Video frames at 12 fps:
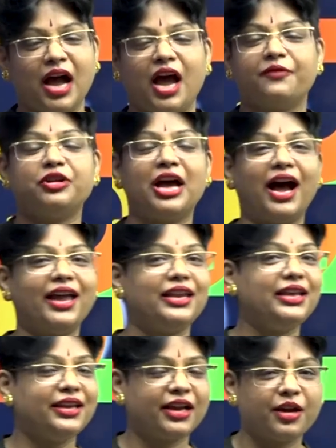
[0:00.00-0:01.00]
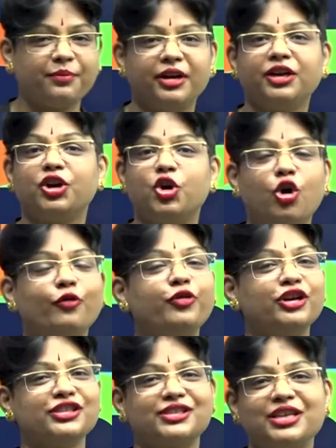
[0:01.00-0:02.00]
रिकमेंड गो
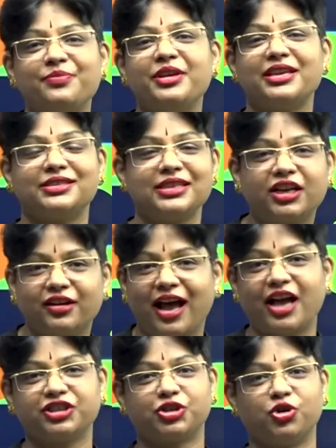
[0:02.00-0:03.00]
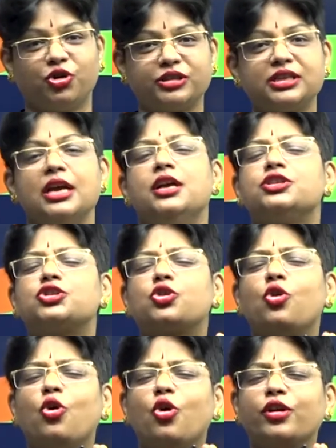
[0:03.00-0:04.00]
फॉर सी बी एस ई क्रैश कोर्स
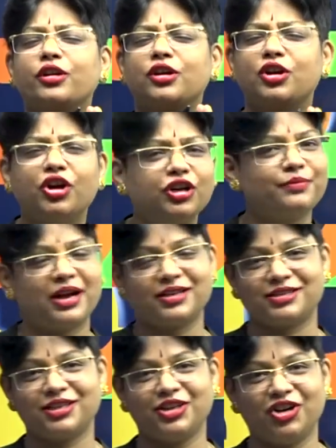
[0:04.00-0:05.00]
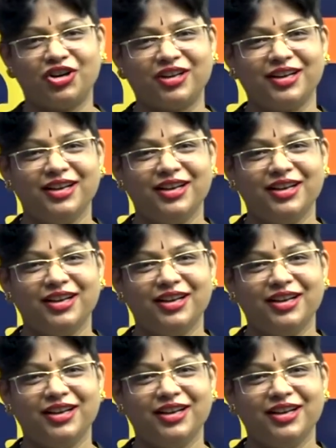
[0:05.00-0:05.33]
स्कोर गुड मार्क्स इन योर